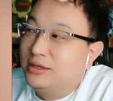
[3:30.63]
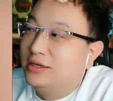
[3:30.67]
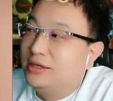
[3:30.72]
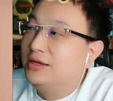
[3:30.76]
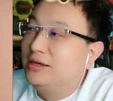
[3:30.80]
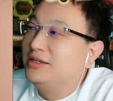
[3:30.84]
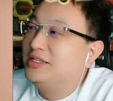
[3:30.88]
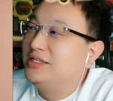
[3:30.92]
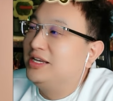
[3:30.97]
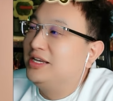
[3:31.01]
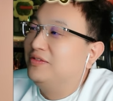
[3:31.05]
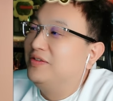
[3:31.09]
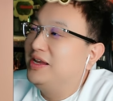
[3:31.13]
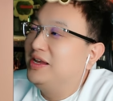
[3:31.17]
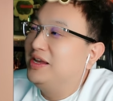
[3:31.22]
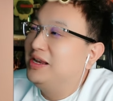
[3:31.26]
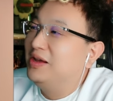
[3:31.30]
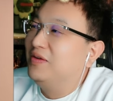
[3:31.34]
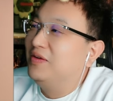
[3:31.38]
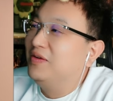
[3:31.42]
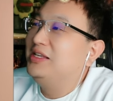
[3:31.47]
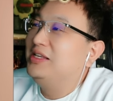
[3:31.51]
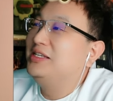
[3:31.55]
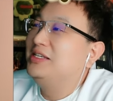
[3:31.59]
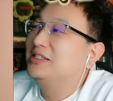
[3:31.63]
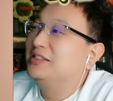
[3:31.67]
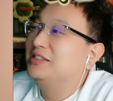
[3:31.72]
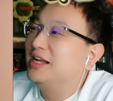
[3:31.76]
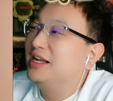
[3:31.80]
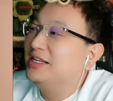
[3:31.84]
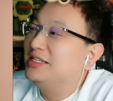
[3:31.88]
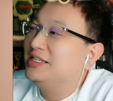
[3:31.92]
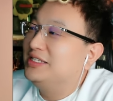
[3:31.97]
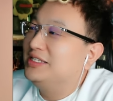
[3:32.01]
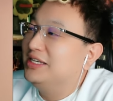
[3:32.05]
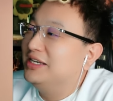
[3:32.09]
想卖，两百一是大
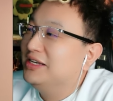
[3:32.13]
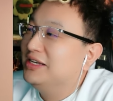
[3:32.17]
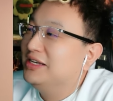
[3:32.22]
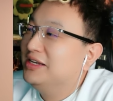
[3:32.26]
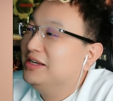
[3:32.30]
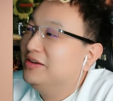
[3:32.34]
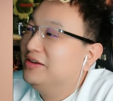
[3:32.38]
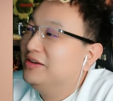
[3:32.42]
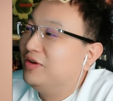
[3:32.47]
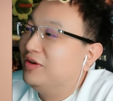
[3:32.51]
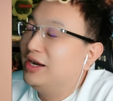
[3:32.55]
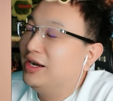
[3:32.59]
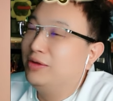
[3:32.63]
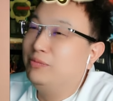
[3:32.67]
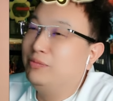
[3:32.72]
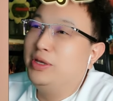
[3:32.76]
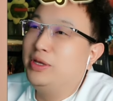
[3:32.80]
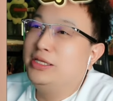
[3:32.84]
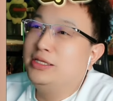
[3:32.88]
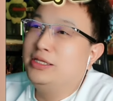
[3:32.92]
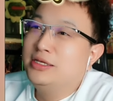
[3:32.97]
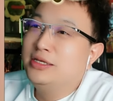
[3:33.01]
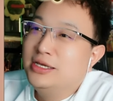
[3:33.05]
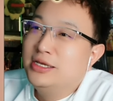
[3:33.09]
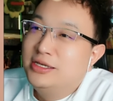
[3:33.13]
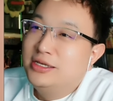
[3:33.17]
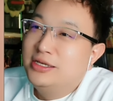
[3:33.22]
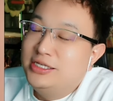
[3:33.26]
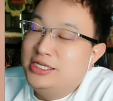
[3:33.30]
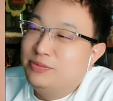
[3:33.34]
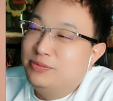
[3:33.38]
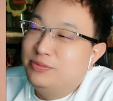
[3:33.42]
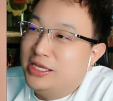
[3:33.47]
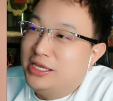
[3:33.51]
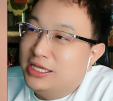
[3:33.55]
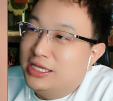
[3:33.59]
几？完了每以
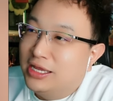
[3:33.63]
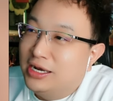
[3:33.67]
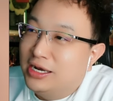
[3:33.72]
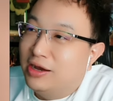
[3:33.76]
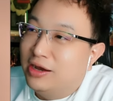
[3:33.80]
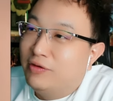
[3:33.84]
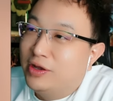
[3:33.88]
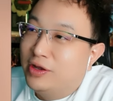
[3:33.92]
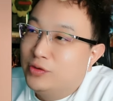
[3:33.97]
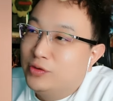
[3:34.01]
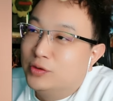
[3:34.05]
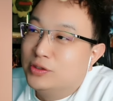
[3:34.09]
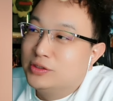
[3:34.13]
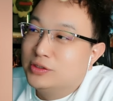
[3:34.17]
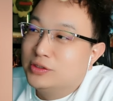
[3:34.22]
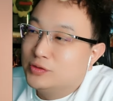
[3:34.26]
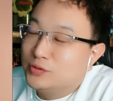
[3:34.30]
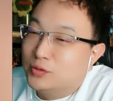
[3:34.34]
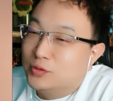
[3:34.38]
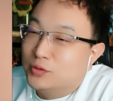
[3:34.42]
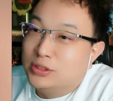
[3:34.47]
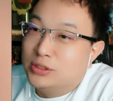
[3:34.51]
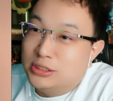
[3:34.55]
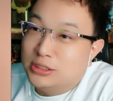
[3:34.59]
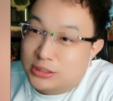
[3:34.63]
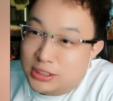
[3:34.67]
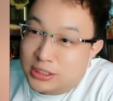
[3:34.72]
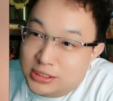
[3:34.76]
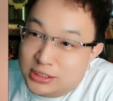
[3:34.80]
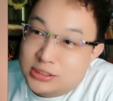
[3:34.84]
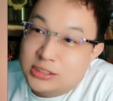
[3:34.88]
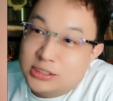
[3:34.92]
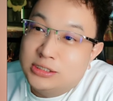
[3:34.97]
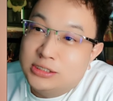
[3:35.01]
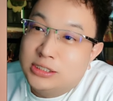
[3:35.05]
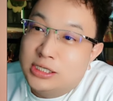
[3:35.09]
每年两万多的速度，你可以试，
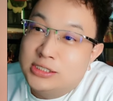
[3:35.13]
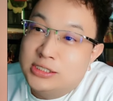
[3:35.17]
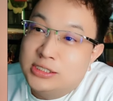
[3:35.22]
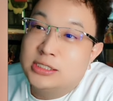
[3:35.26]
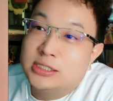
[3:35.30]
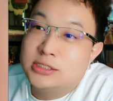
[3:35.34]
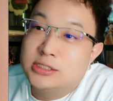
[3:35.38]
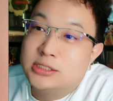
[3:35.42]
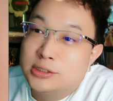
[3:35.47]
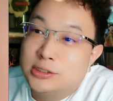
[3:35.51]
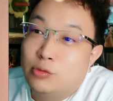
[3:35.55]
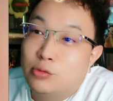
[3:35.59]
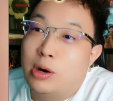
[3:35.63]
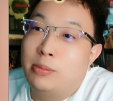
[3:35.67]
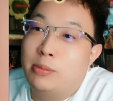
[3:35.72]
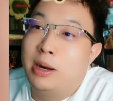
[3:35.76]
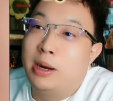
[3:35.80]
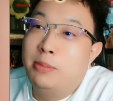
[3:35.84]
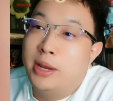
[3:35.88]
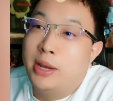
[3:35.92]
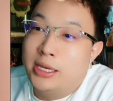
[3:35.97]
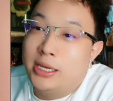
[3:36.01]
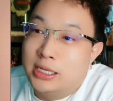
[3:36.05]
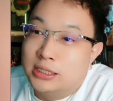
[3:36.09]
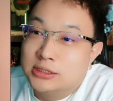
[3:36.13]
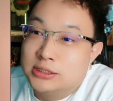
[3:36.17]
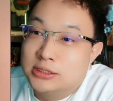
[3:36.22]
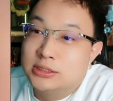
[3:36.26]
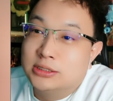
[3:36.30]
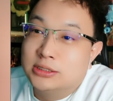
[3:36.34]
你可以先试试挂牌卖一下试试。